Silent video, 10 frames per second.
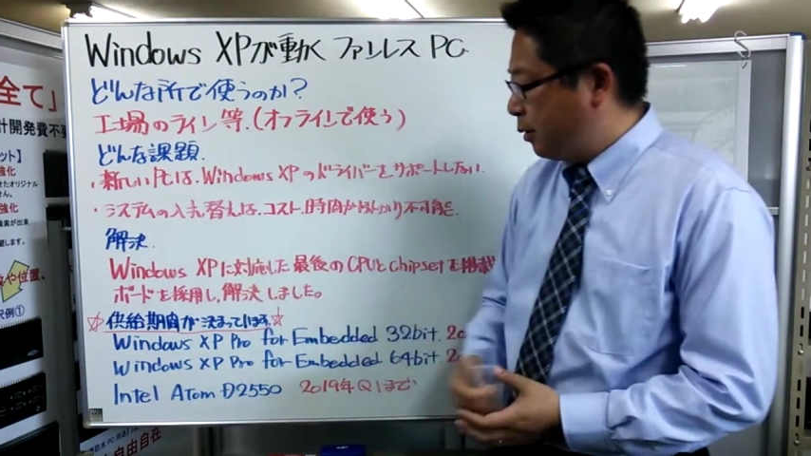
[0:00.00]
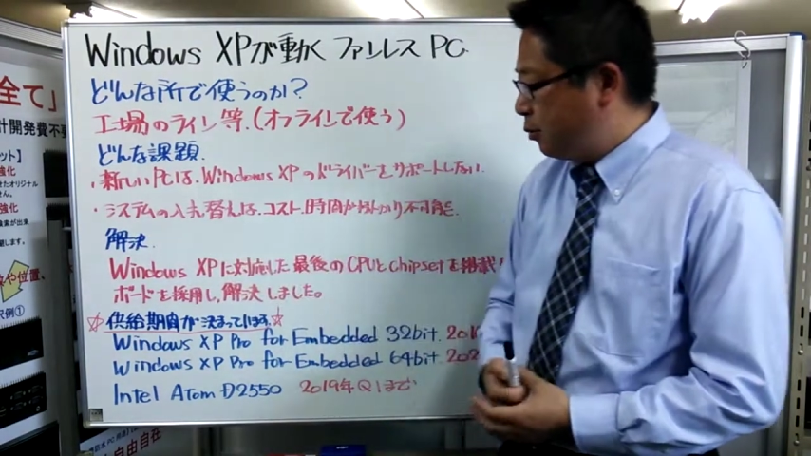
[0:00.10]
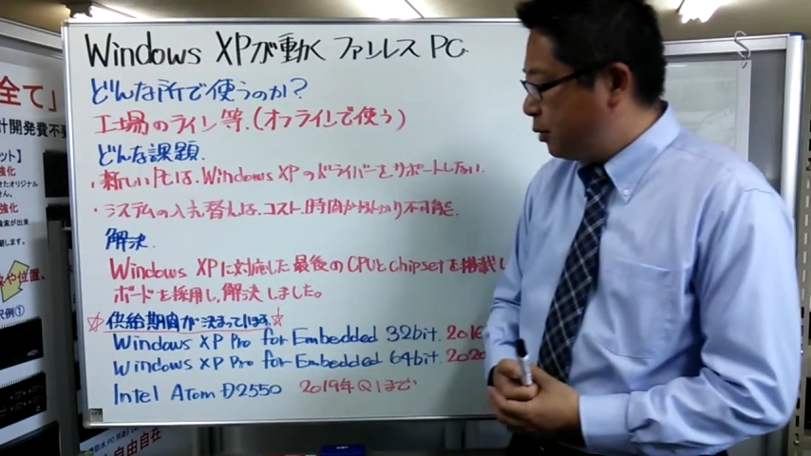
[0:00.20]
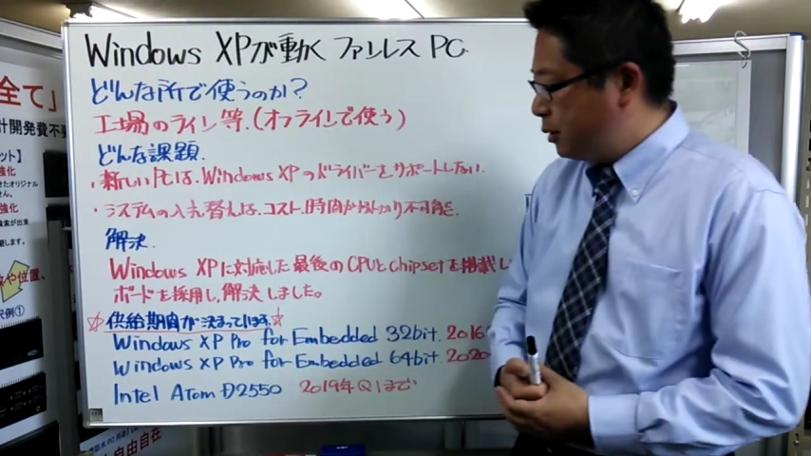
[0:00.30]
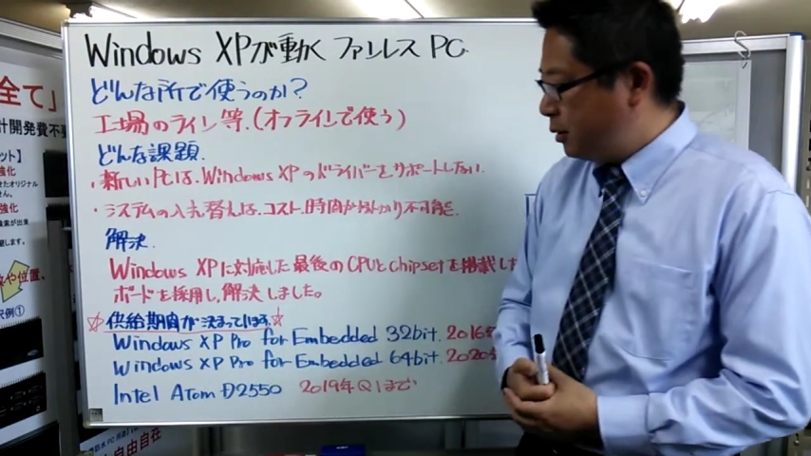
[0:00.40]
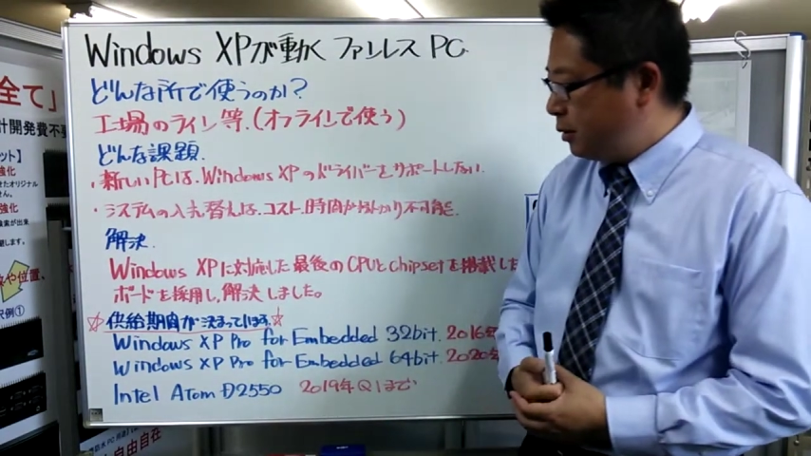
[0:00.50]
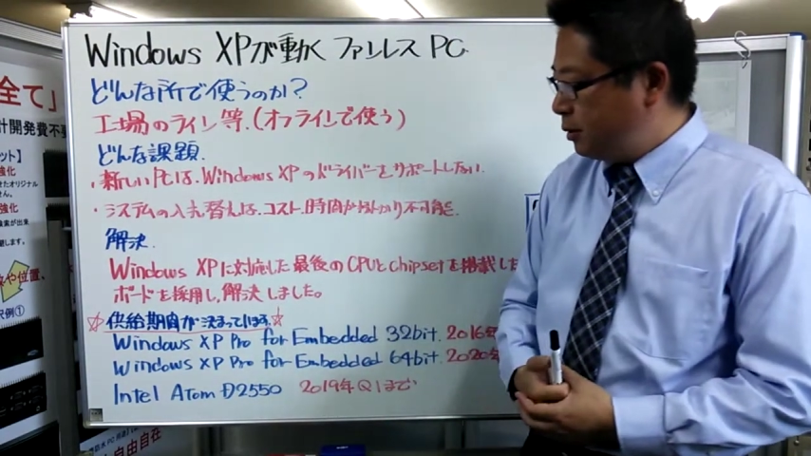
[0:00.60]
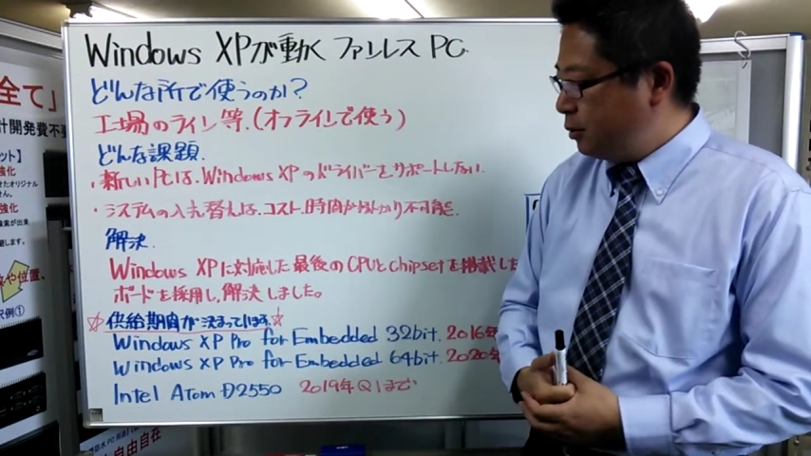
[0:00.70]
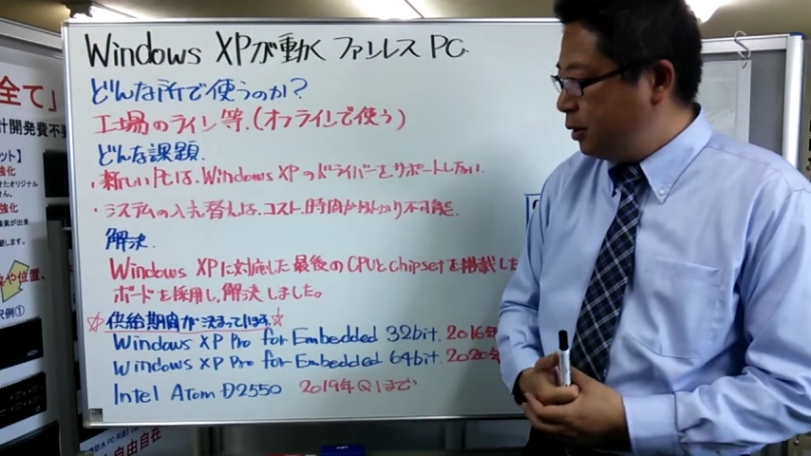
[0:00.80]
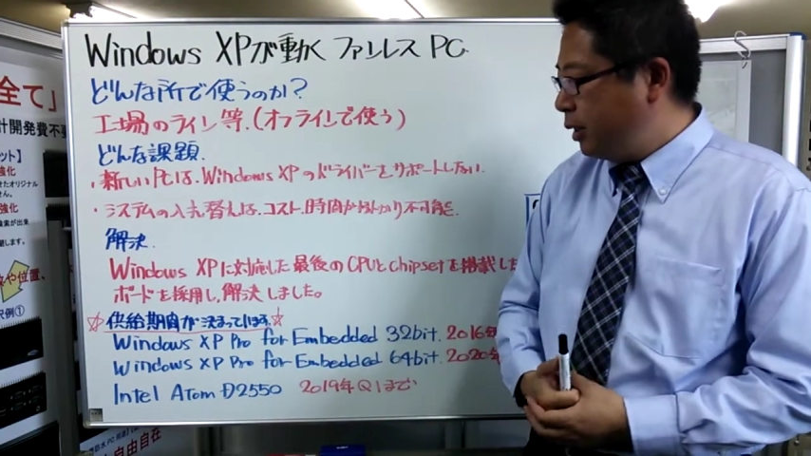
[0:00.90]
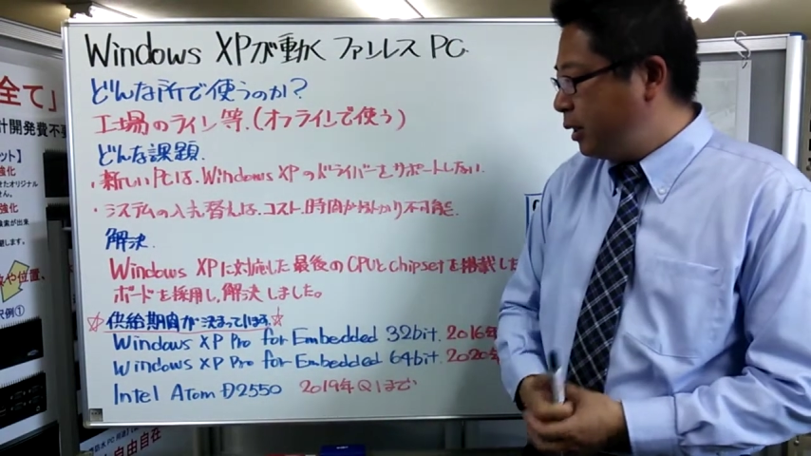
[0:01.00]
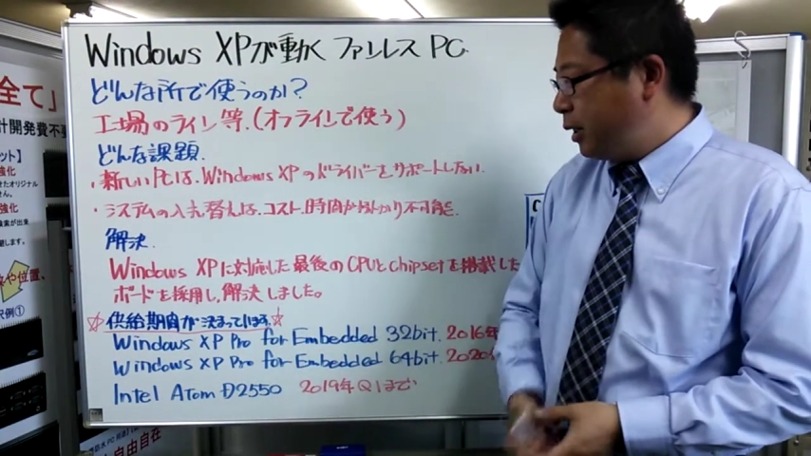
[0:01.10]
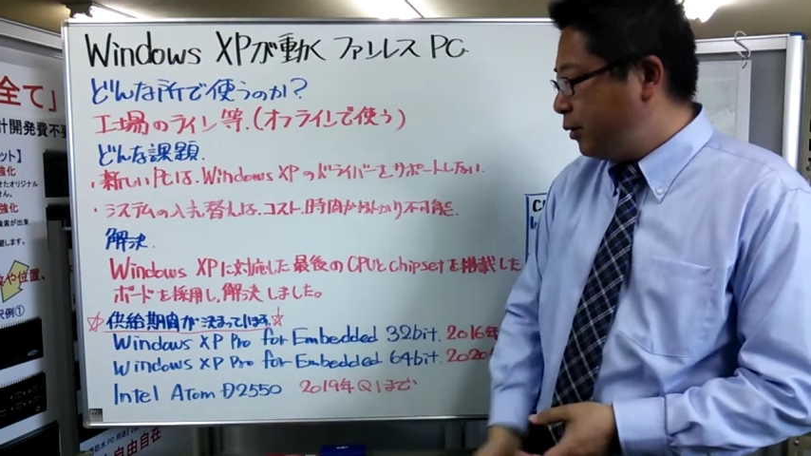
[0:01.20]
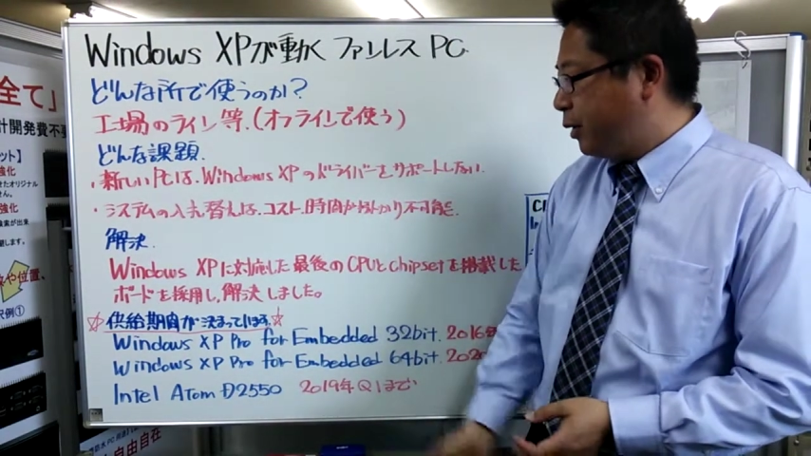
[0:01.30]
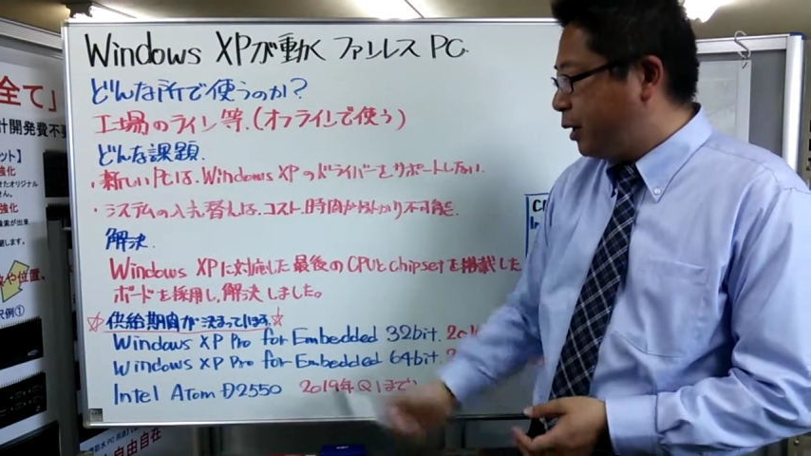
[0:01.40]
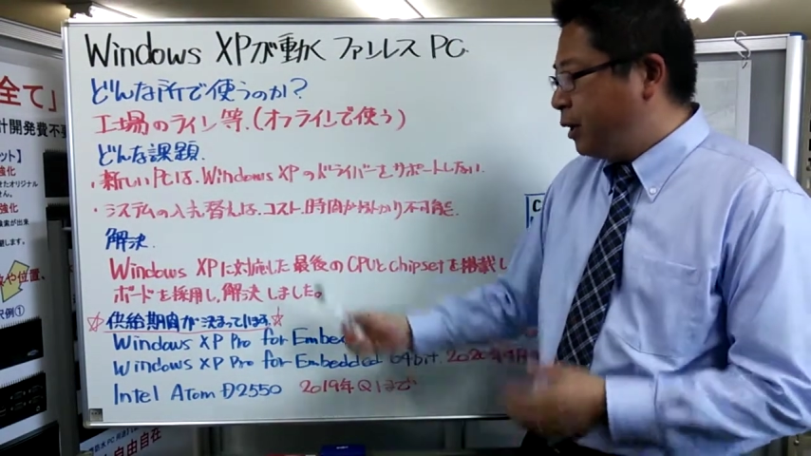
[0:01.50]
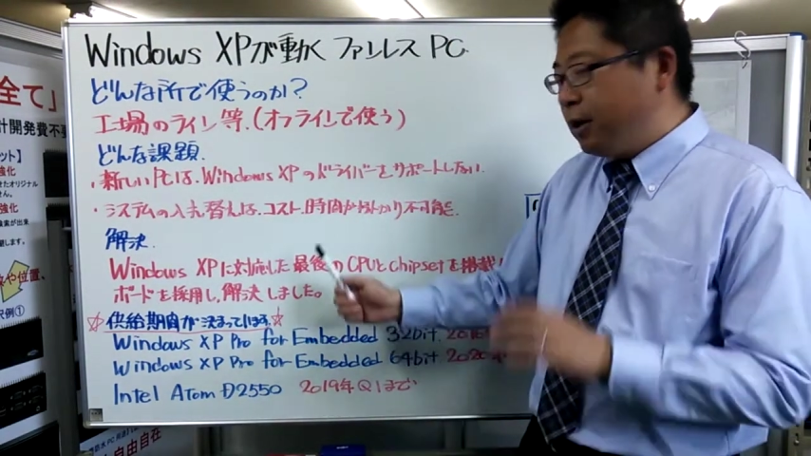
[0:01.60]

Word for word: えー、OS の入れ替えには、